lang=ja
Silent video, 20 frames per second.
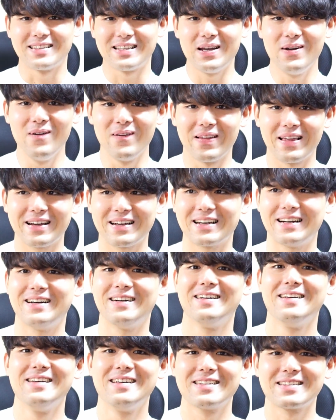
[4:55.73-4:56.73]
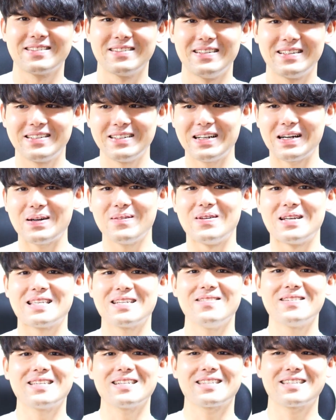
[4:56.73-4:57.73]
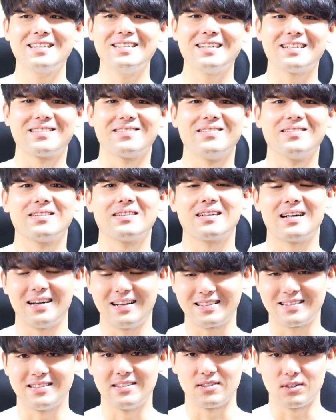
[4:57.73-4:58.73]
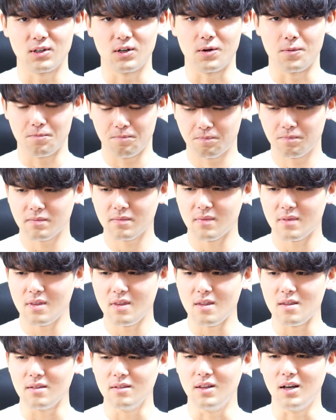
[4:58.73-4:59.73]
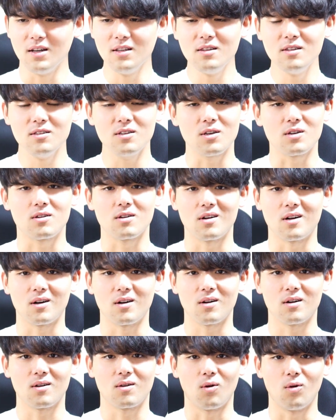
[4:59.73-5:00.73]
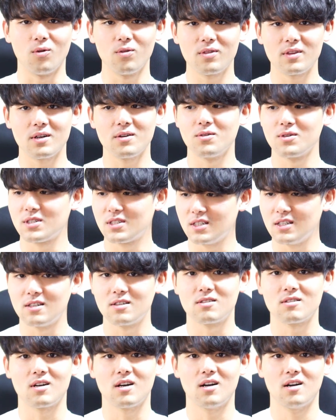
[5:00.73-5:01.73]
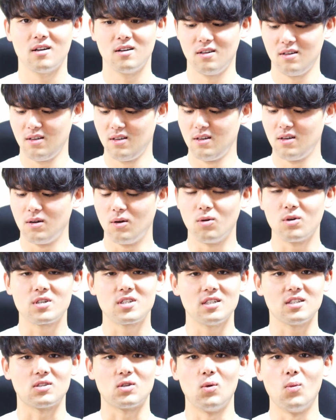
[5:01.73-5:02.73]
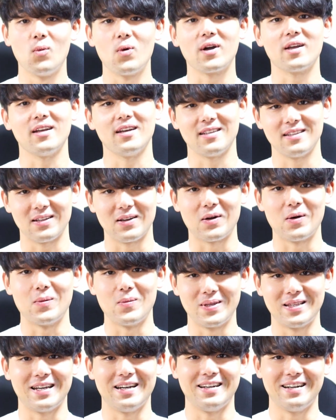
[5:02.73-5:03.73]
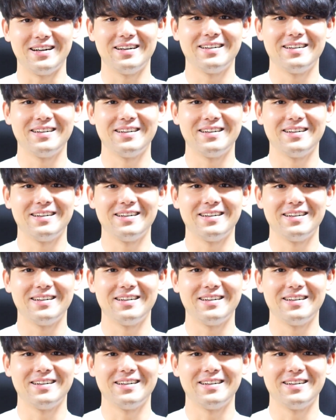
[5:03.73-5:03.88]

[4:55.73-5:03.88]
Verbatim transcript: でもなんか、そのイクラがめちゃめちゃ好きな人からすると、なんでイクラ、こんな美味しいイクラ、美味しいって思えないんだろうみたい